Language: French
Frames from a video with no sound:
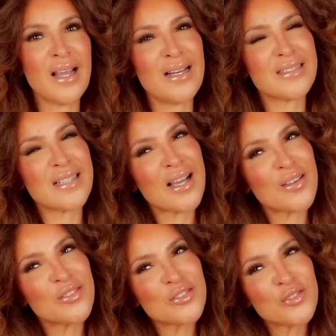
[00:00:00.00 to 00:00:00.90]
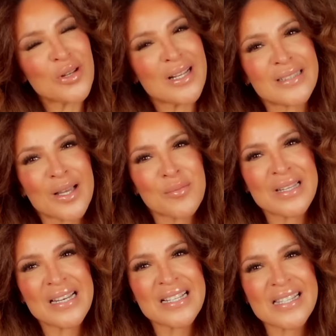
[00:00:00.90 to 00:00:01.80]
Elles arrivent sur la
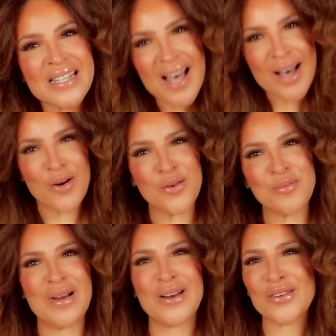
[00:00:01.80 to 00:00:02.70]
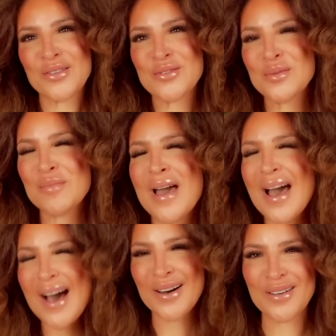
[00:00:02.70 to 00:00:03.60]
terminaison,
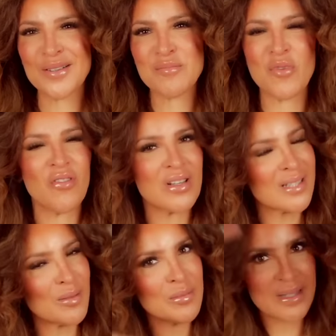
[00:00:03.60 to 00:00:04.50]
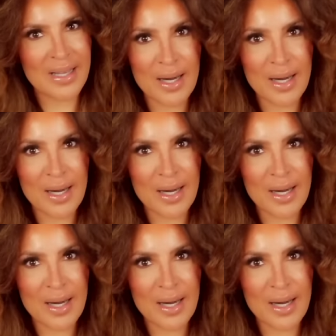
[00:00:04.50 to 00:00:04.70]
malheureusement. Mais on va terminer